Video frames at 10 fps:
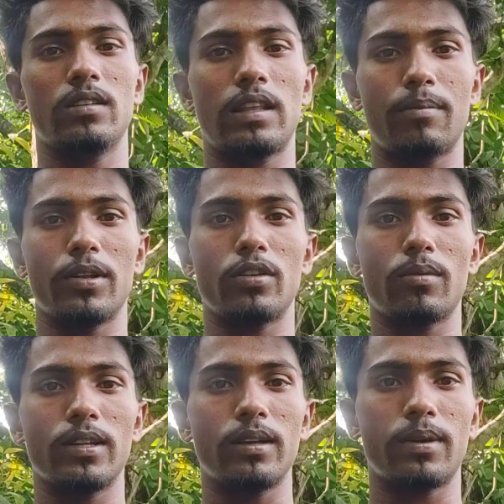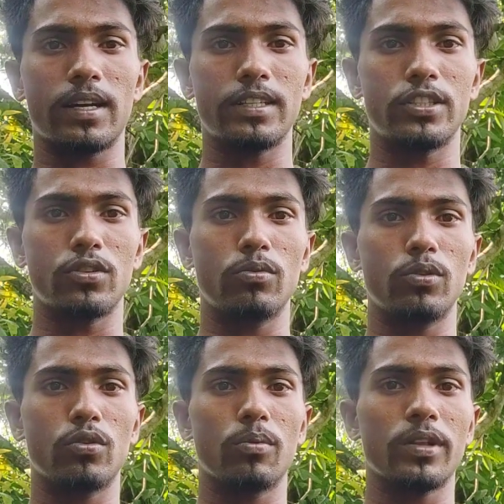তো তো আমাদের বাংলাদেশে
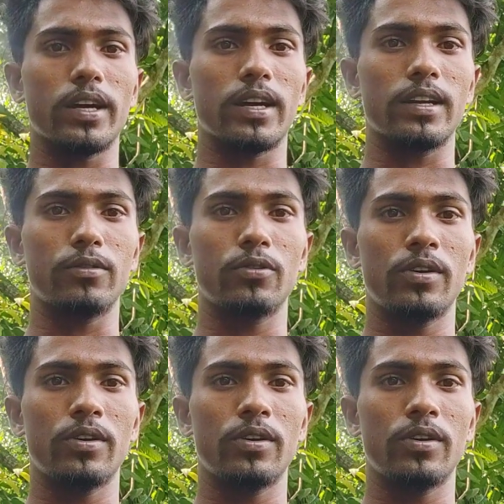খুবই কম দেখা গেলেও